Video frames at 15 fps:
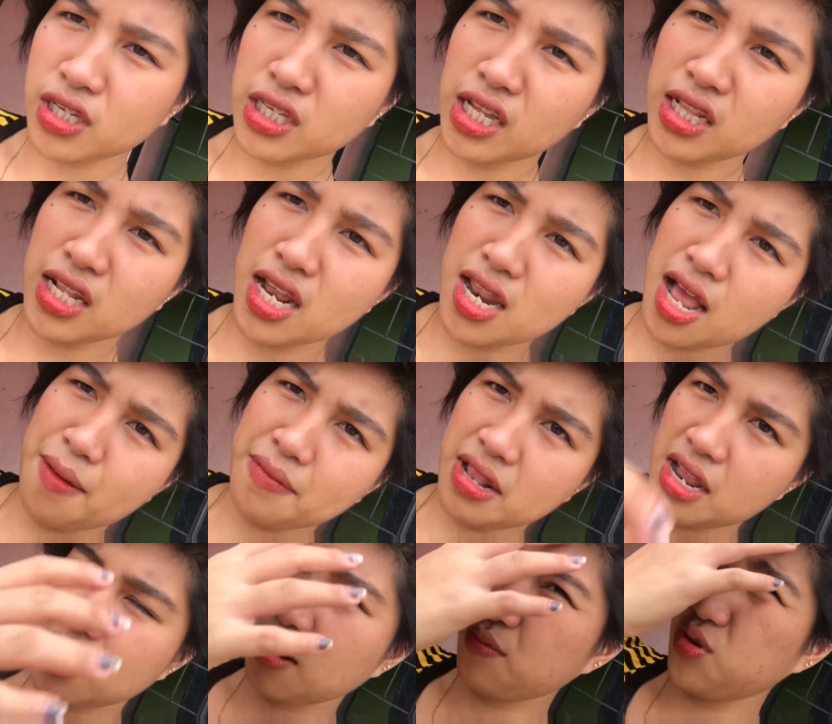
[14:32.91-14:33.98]
kasi hindi
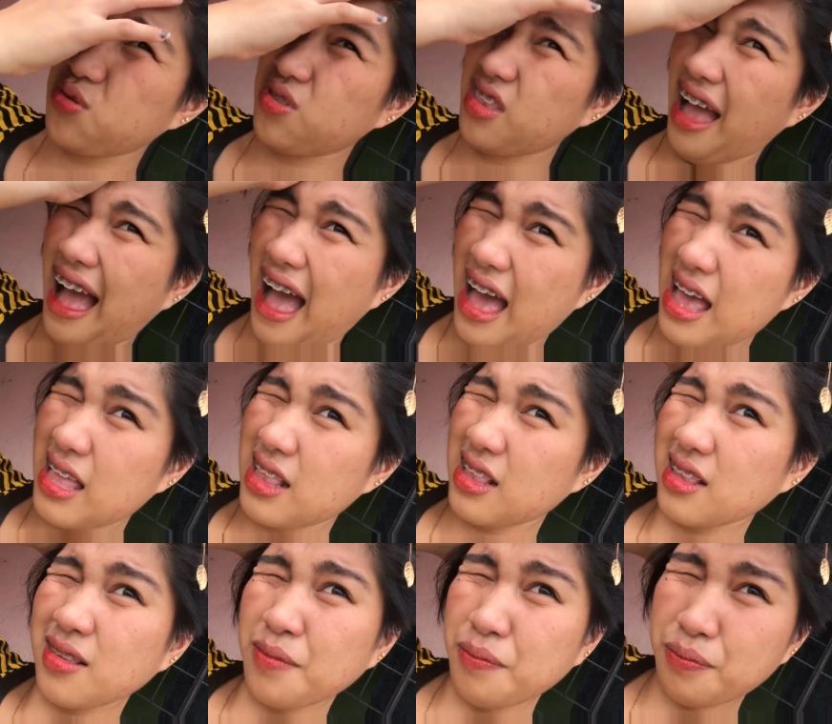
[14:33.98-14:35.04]
namin alam yung
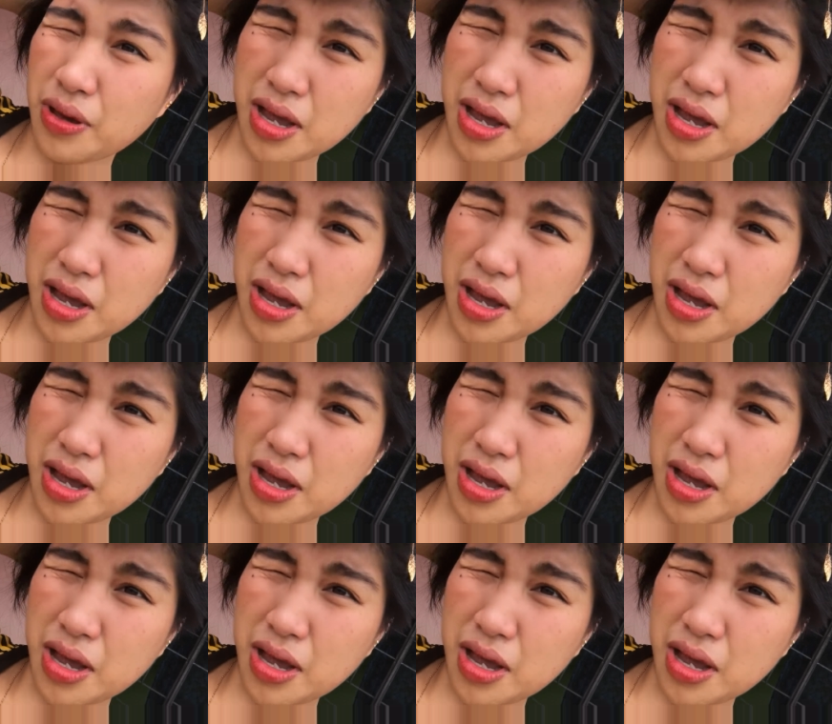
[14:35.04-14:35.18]
daan.